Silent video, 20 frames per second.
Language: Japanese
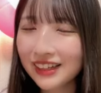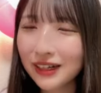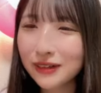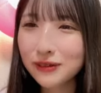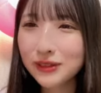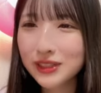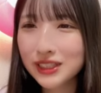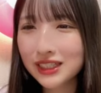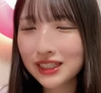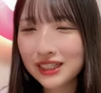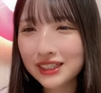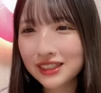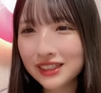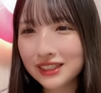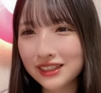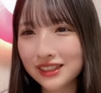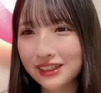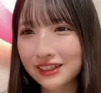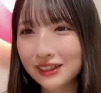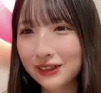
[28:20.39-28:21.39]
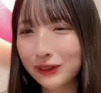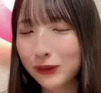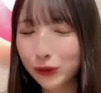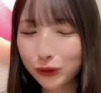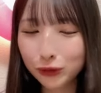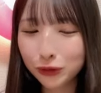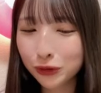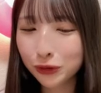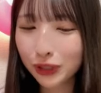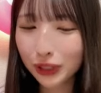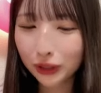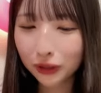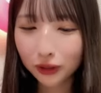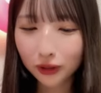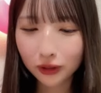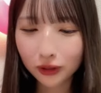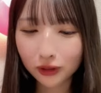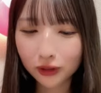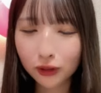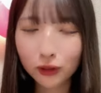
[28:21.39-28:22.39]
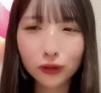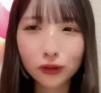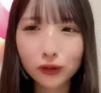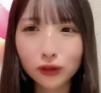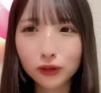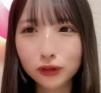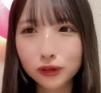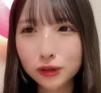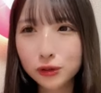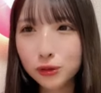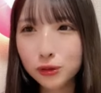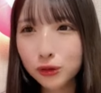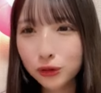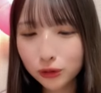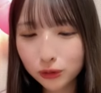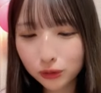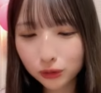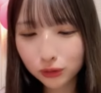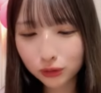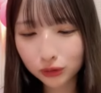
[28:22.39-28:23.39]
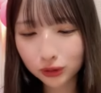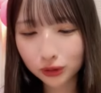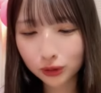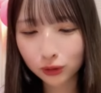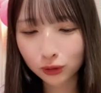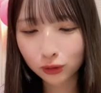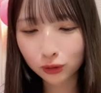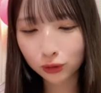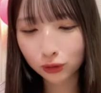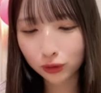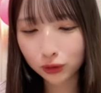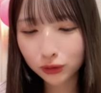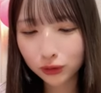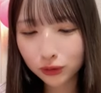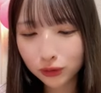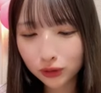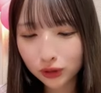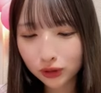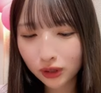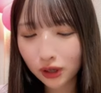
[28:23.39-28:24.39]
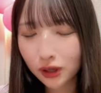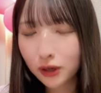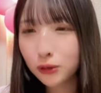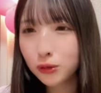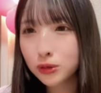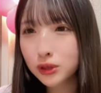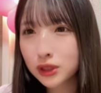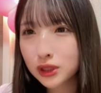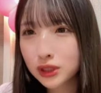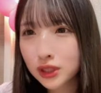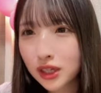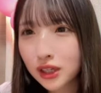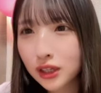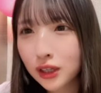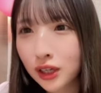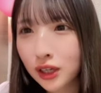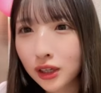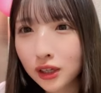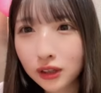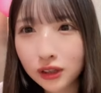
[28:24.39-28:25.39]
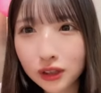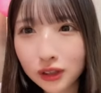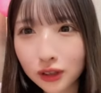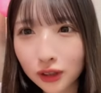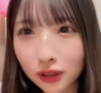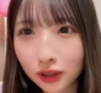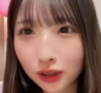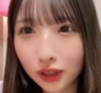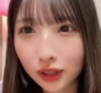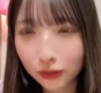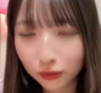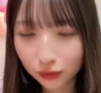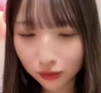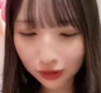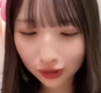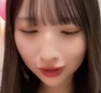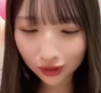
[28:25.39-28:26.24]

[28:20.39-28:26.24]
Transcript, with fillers: 単押しです急にえなんかそういうこと言ったらなんか急に単押し宣言来たんだけど